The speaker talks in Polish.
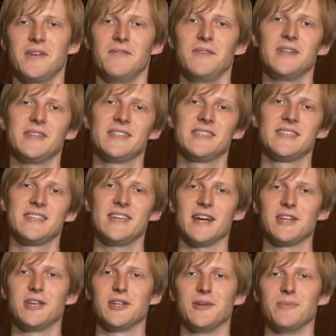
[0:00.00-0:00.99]
więc
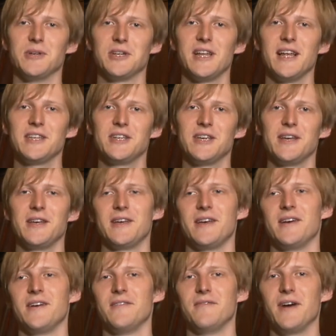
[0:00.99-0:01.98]
jak się domyślacie,
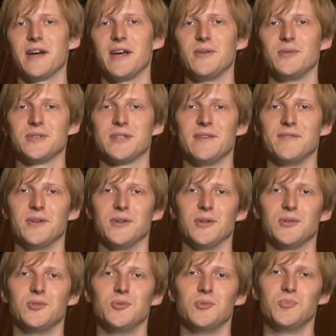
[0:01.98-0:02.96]
wagę
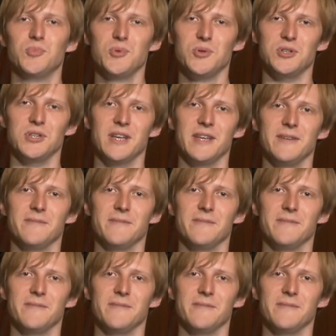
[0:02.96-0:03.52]
ustawiono tu później.